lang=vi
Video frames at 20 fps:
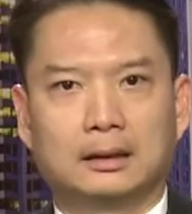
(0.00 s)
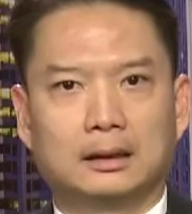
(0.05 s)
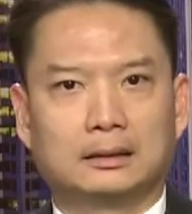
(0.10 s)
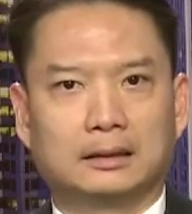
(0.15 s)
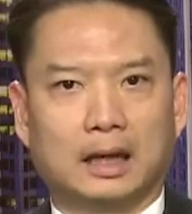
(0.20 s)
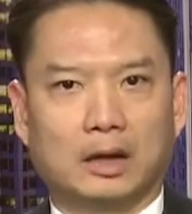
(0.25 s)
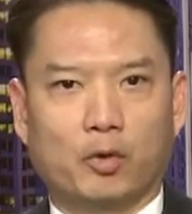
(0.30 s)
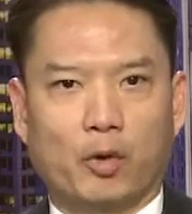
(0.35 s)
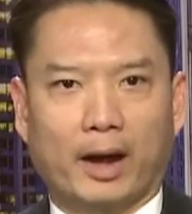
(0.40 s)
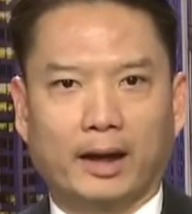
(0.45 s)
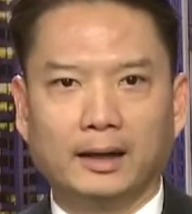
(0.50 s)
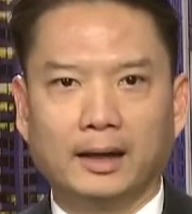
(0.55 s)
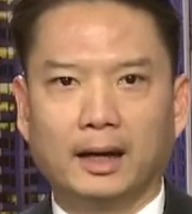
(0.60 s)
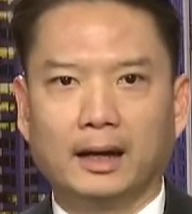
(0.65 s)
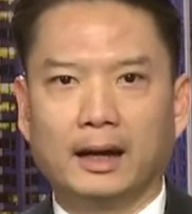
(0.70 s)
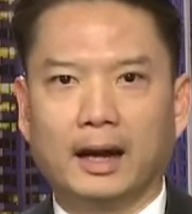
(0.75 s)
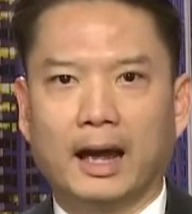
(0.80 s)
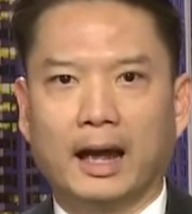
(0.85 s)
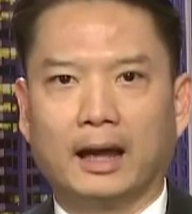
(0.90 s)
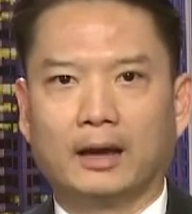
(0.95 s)
Tài khoản
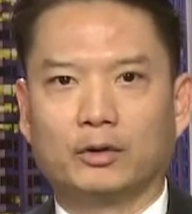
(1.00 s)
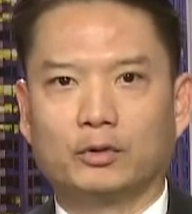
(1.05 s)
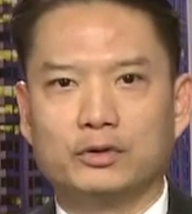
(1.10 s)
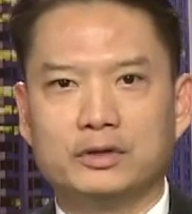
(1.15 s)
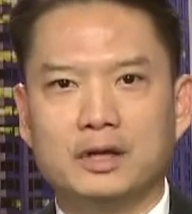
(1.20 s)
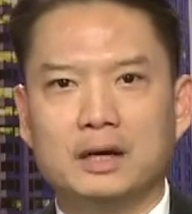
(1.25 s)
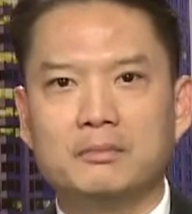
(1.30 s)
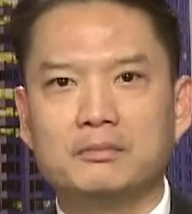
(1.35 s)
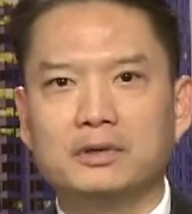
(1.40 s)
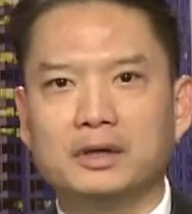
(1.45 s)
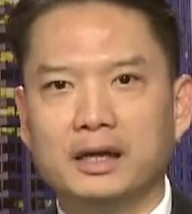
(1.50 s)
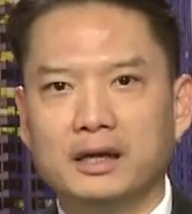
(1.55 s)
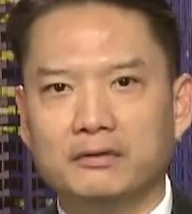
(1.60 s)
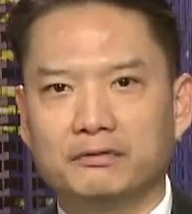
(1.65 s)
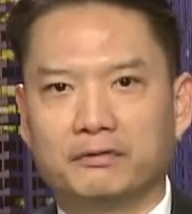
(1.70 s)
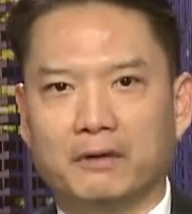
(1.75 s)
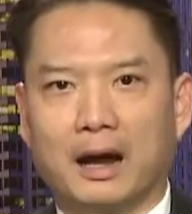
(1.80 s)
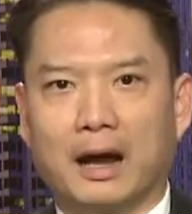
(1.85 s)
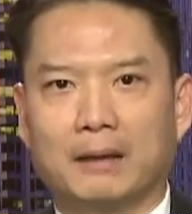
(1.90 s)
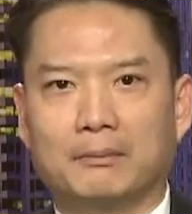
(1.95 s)
ngân hàng của nhóm nghi
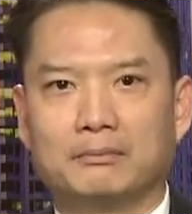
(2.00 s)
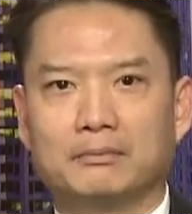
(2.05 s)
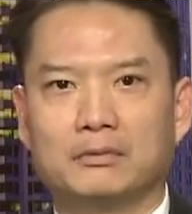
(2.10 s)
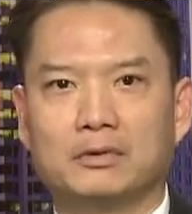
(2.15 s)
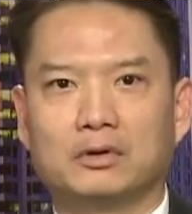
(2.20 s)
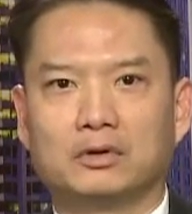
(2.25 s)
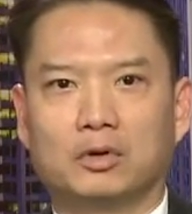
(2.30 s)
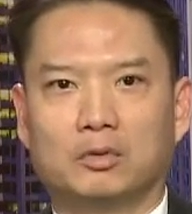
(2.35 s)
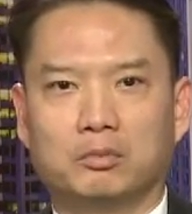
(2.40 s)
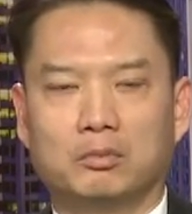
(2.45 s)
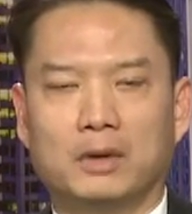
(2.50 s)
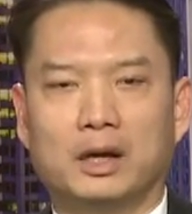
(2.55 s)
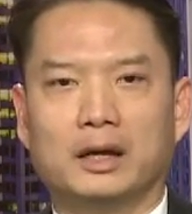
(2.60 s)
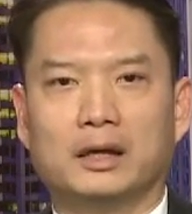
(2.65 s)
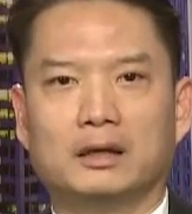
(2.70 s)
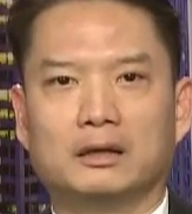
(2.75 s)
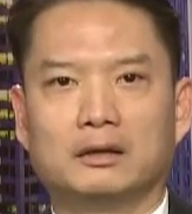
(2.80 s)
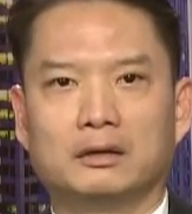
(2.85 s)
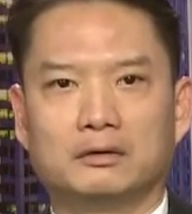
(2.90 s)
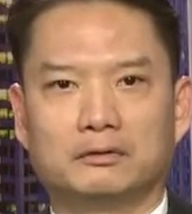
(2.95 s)
phạm cũng bị
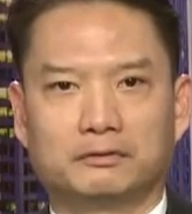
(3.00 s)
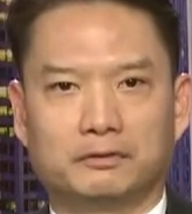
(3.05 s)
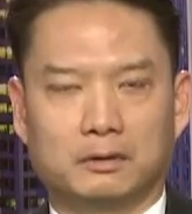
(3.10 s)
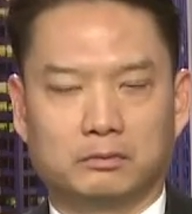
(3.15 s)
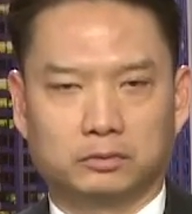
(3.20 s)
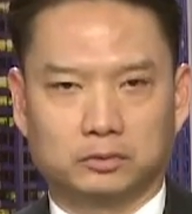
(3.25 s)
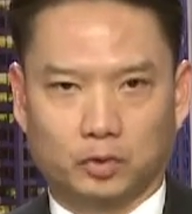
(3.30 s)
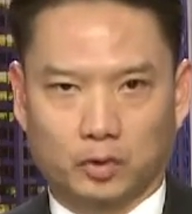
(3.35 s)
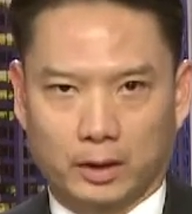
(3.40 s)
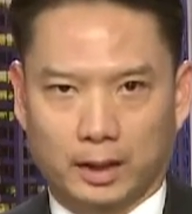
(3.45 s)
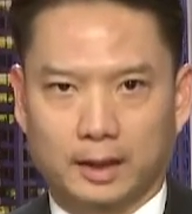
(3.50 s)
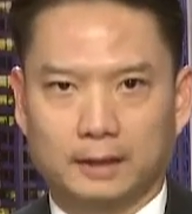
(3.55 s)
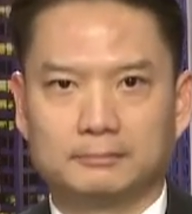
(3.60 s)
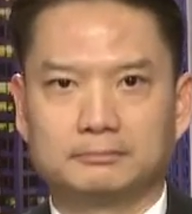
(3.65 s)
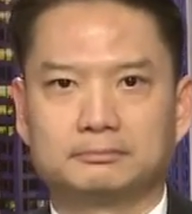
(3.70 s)
phong tỏa.